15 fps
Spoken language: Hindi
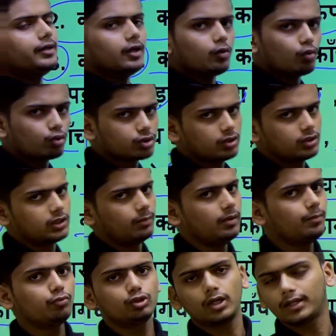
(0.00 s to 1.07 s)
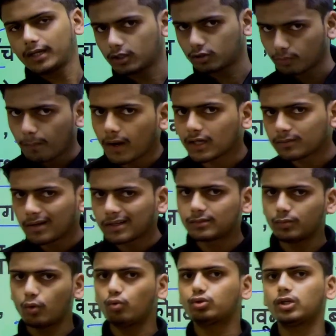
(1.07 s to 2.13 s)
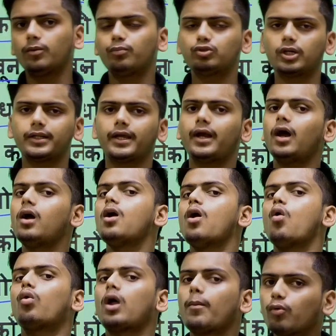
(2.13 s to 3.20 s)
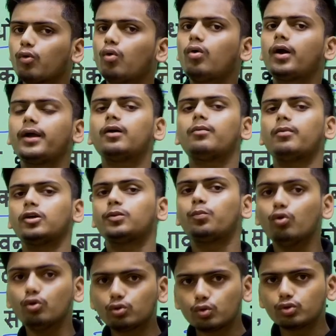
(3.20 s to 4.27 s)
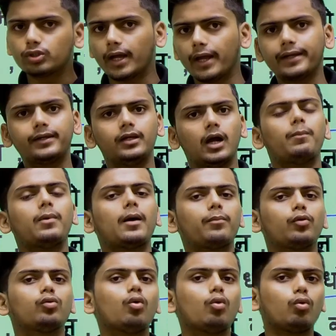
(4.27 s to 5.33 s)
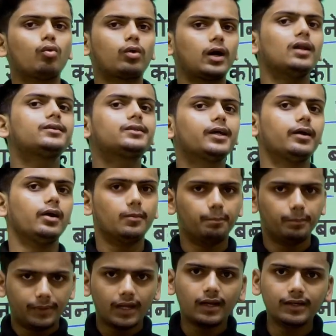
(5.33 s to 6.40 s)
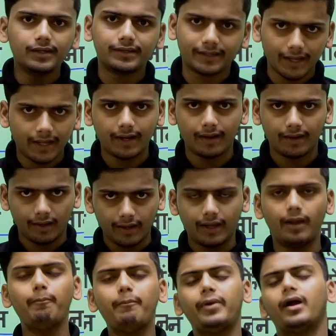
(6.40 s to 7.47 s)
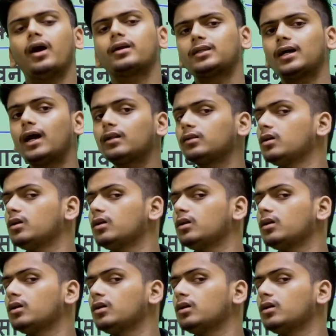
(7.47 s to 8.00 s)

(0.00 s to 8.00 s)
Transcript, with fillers: क्वेश्चन जब भी पूछा जाएगा तो पांच मास में क्वेश्चन पूछा जाएगा और आप लोगों का एक महत्वपूर्ण सूचना है कि आप आप लोगों को कल से डेली टेन एम में अर्थात